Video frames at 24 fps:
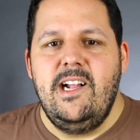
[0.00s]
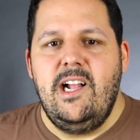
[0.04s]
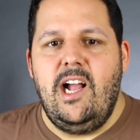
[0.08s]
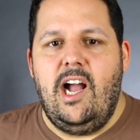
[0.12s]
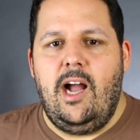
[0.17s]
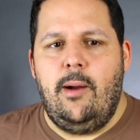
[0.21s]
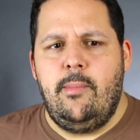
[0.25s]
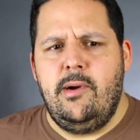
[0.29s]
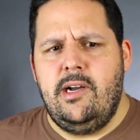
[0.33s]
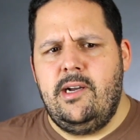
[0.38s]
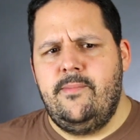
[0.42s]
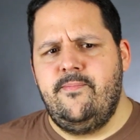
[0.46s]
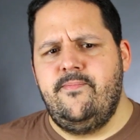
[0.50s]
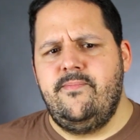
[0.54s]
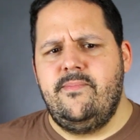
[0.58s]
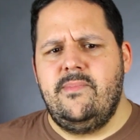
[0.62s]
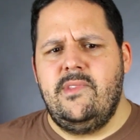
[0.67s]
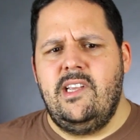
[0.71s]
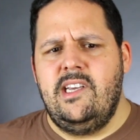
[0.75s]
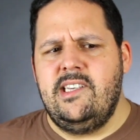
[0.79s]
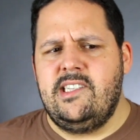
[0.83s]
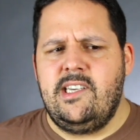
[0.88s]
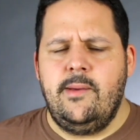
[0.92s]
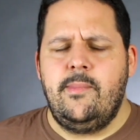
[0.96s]
Aber
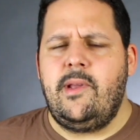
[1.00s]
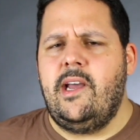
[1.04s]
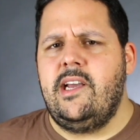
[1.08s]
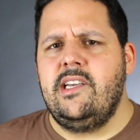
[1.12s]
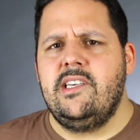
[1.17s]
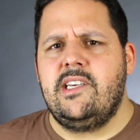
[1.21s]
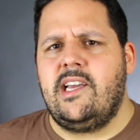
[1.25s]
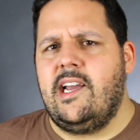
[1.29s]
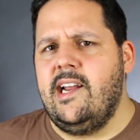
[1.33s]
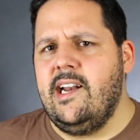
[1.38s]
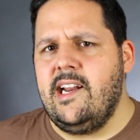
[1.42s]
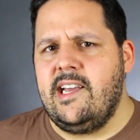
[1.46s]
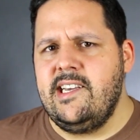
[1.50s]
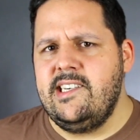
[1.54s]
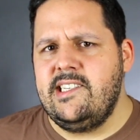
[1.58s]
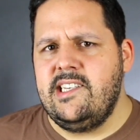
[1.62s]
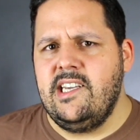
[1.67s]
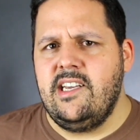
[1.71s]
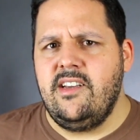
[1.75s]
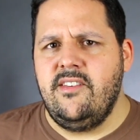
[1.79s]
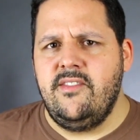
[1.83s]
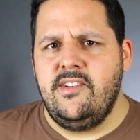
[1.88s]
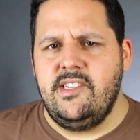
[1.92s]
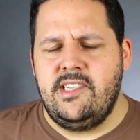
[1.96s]
es gibt eigentlich keinen
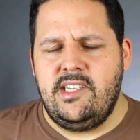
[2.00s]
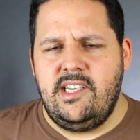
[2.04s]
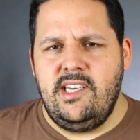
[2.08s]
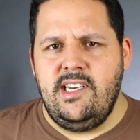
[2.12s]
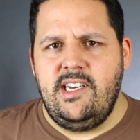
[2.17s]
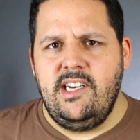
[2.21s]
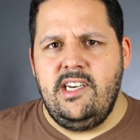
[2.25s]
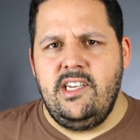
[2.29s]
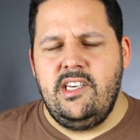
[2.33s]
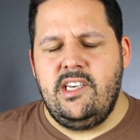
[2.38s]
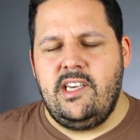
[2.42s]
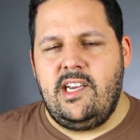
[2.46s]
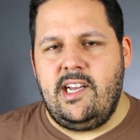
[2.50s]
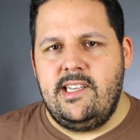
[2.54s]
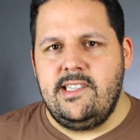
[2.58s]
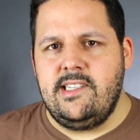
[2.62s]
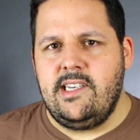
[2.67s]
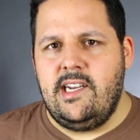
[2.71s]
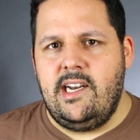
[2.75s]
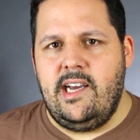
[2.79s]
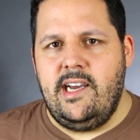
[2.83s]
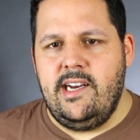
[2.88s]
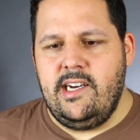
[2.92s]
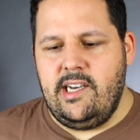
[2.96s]
richtigen Whisky, den ich ganz
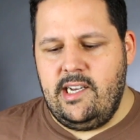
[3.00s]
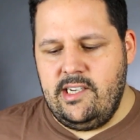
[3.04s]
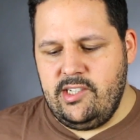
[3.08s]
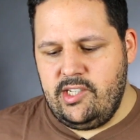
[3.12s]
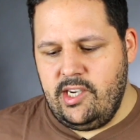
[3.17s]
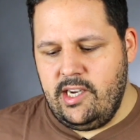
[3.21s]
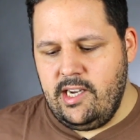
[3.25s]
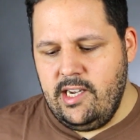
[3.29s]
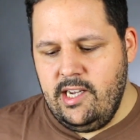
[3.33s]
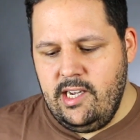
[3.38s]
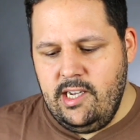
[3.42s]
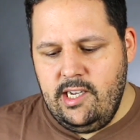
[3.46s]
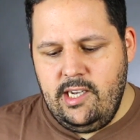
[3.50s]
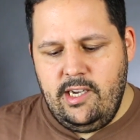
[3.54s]
allein einschenke.